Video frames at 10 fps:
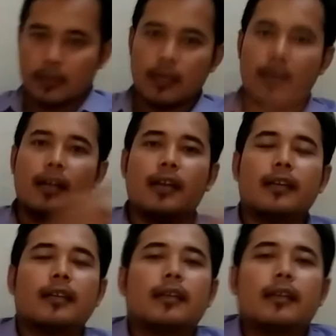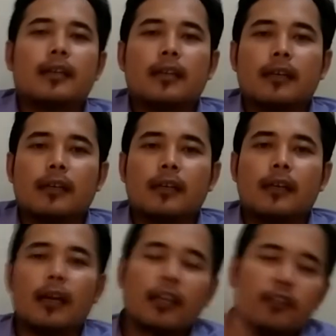Nah,
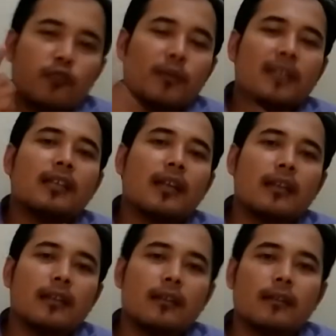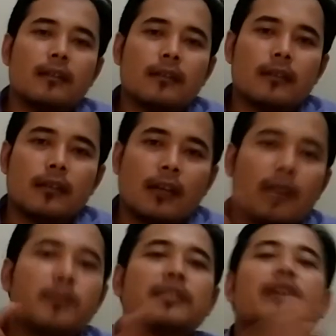kalian tentu penasaran
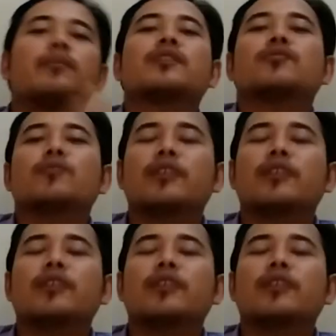kenapa saya masuk dunia